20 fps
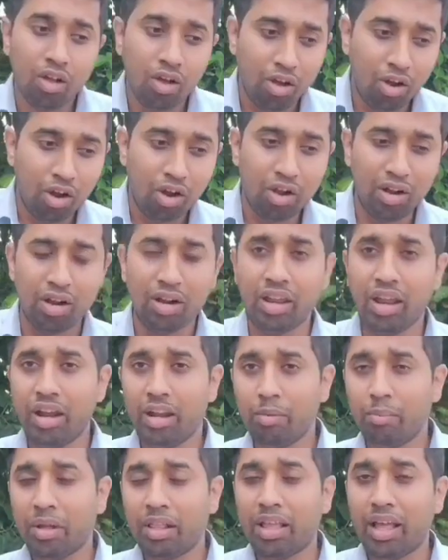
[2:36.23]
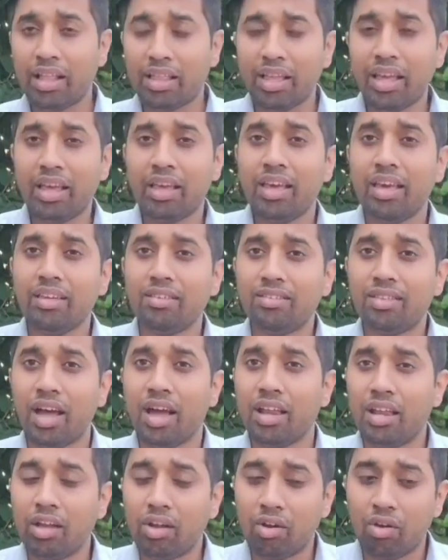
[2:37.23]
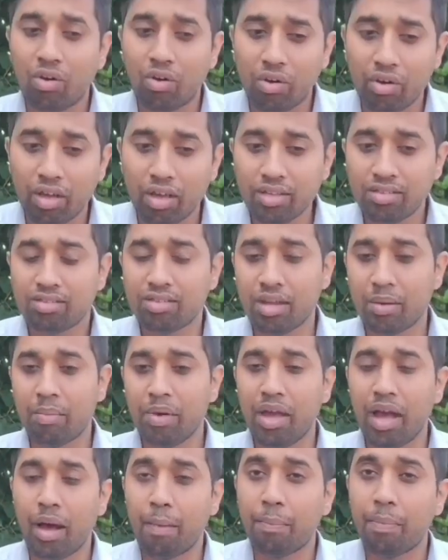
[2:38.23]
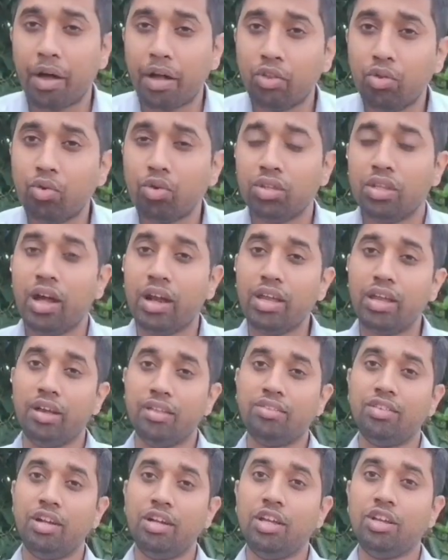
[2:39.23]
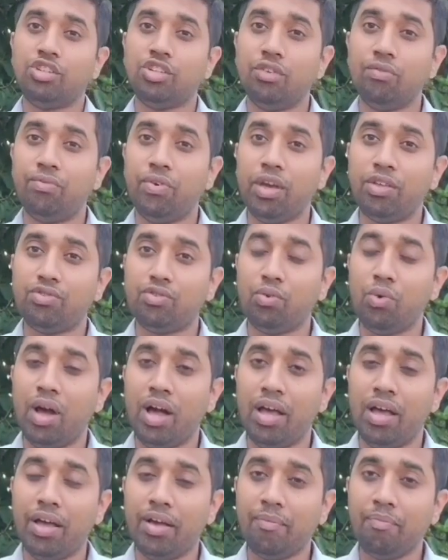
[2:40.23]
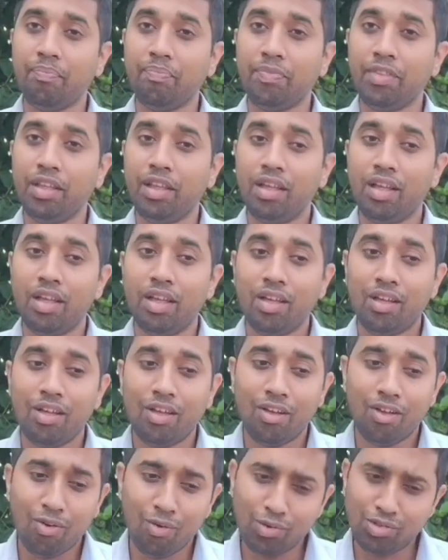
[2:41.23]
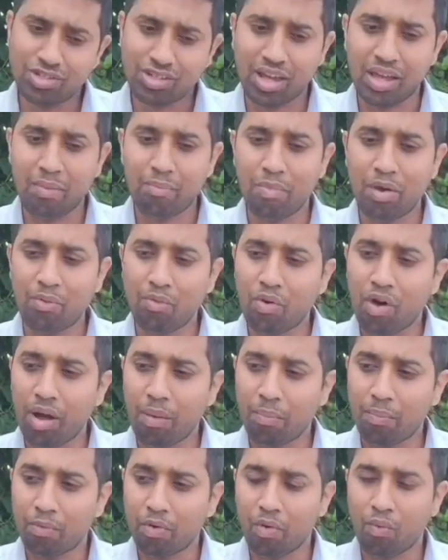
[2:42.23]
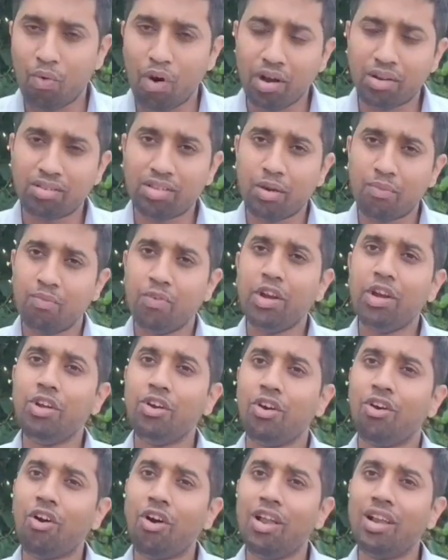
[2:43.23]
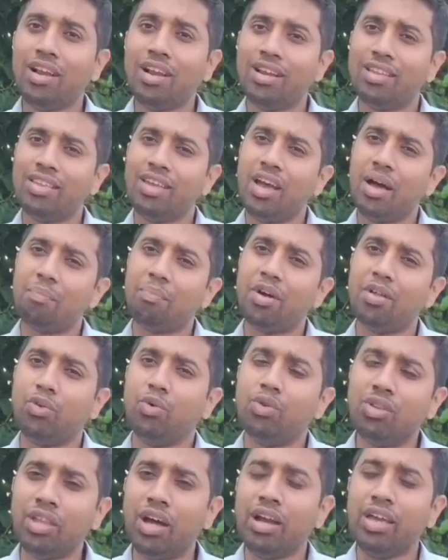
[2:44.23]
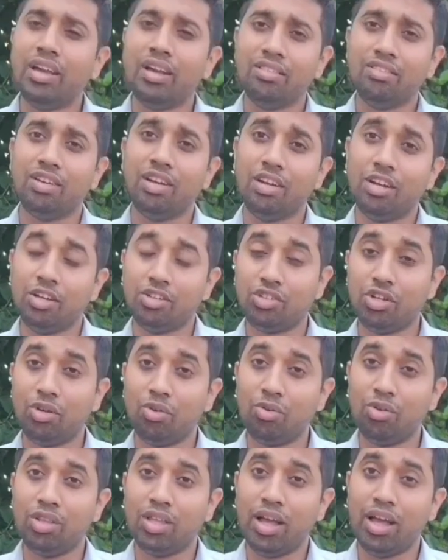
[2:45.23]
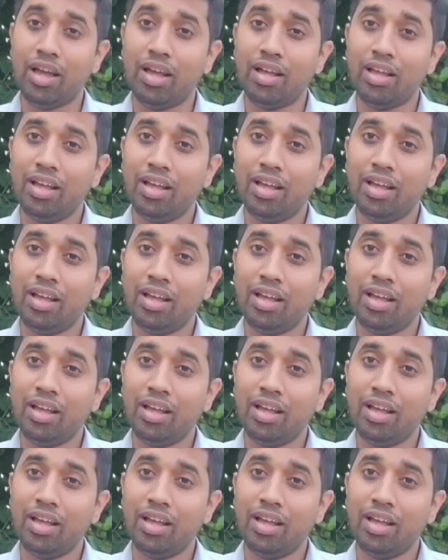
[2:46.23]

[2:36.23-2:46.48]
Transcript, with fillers: और डेट बताते हैं कि इस तारीख को इस समय आपका दूध तारीख कंसल्टेशन फिक्स हुआ है उस टाइम में वो आपको व्हाट्सएप वीडियो कॉल करते हैं आपका दूध नारी कंसल्टेशन होता है